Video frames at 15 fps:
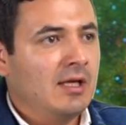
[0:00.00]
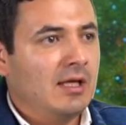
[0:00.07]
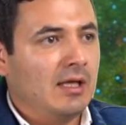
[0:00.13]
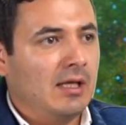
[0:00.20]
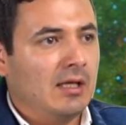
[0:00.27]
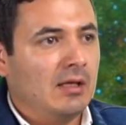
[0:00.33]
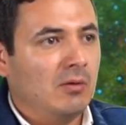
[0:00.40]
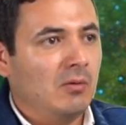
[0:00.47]

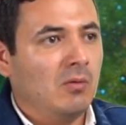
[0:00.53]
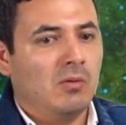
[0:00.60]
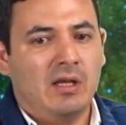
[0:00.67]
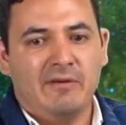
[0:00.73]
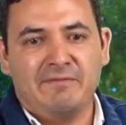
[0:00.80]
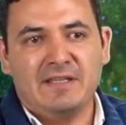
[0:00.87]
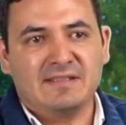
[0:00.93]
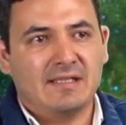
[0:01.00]
eh, o
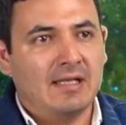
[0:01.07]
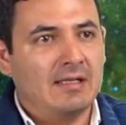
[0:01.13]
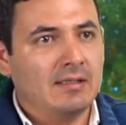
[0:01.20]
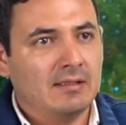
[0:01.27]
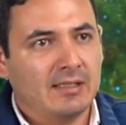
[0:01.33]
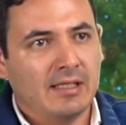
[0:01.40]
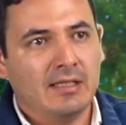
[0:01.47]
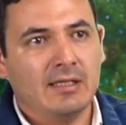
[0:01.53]
la
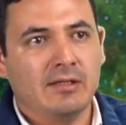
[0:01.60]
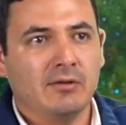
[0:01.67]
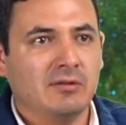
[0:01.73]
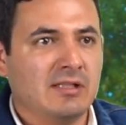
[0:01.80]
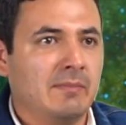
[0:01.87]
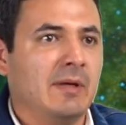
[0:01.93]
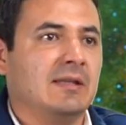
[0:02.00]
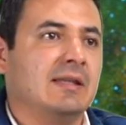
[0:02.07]
fiscal que eligió
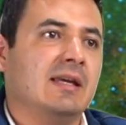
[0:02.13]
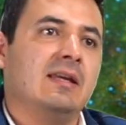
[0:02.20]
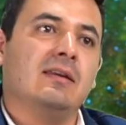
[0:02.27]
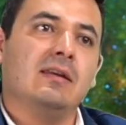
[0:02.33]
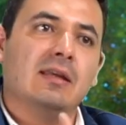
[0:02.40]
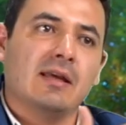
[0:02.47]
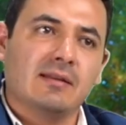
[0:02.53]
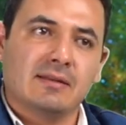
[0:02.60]
Yamatei
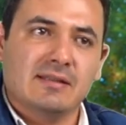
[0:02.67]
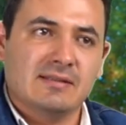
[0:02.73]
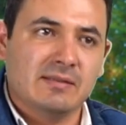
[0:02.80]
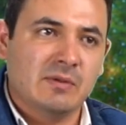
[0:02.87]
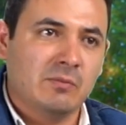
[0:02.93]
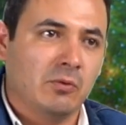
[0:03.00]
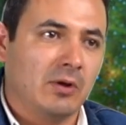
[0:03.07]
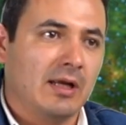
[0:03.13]
y antes
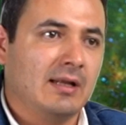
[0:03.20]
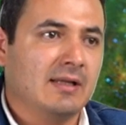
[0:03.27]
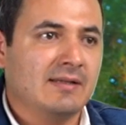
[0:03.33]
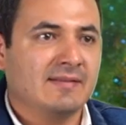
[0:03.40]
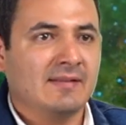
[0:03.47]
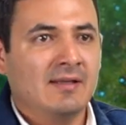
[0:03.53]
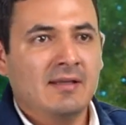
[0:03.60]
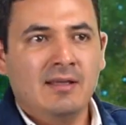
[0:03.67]
Jimmy
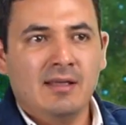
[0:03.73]
Morales,